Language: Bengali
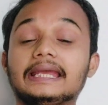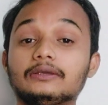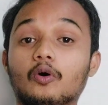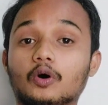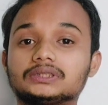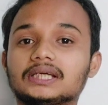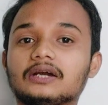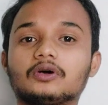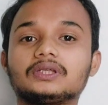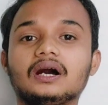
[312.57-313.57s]
এই
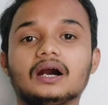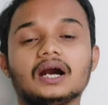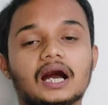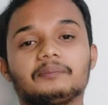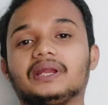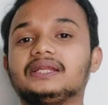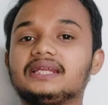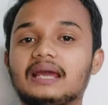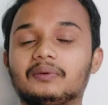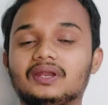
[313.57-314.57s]
অজানা কথা
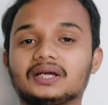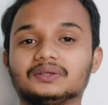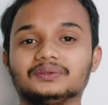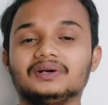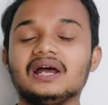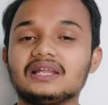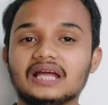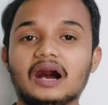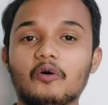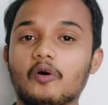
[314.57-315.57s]
আপনাদের কেমন লাগলো
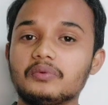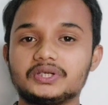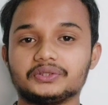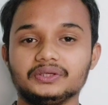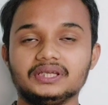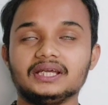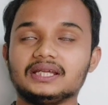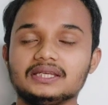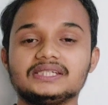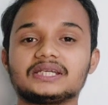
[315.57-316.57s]
তা অবশ্যই
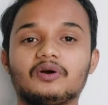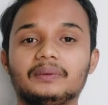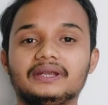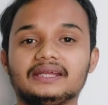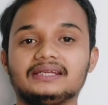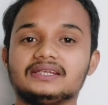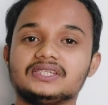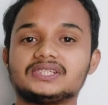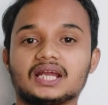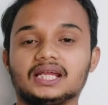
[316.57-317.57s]
নিচে কমেন্টে
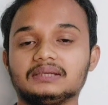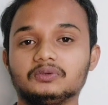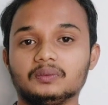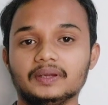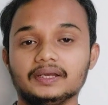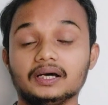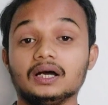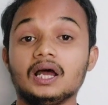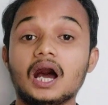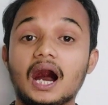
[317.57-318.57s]
জানাতে ভুলবেন না
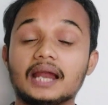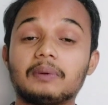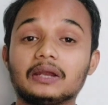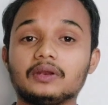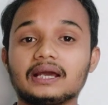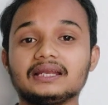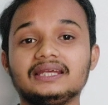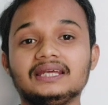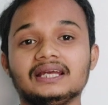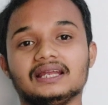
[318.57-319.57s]
আর ভালো
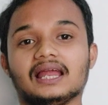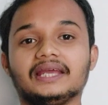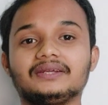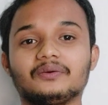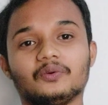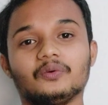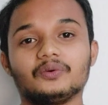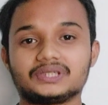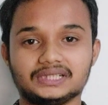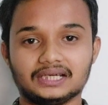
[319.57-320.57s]
লাগলে লাইক ও
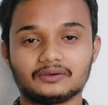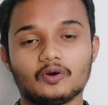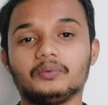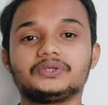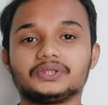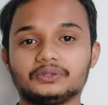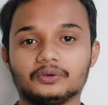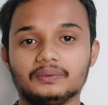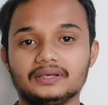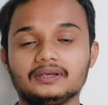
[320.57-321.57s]
শেয়ার অবশ্যই
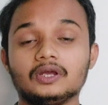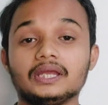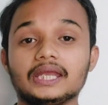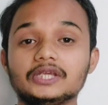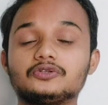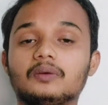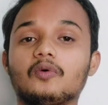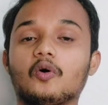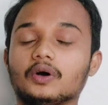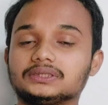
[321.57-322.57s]
করবেন এইসব
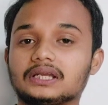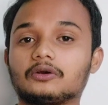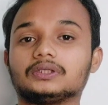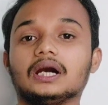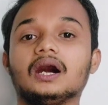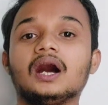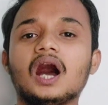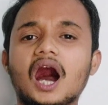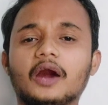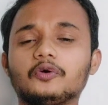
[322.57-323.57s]
অজানা কথা
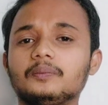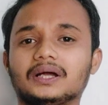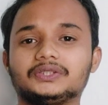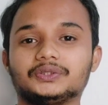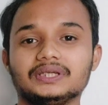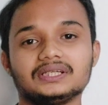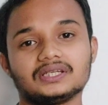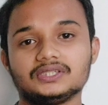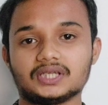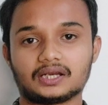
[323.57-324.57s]
আরও পাঁচজনের
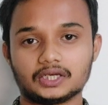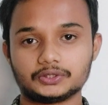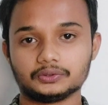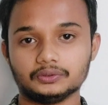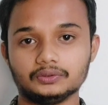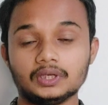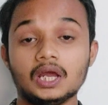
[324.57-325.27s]
জানার জন্য